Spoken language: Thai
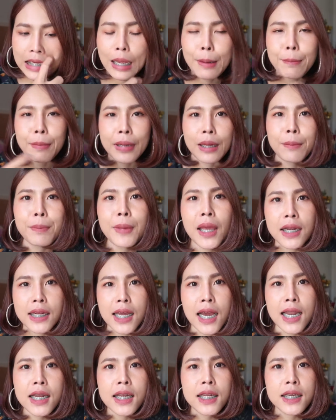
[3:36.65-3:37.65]
ทำคลิปแต่ง
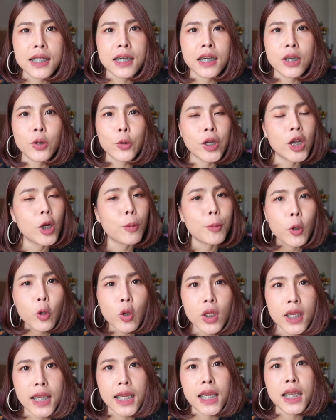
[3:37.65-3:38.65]
หน้าได้เลยโดยที่เราไม่ต้
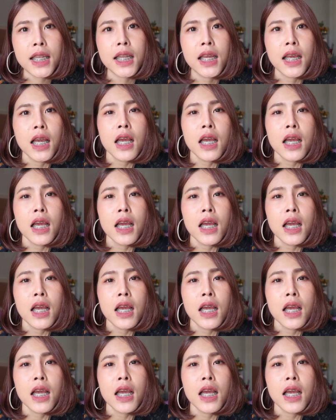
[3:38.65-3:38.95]
องคิด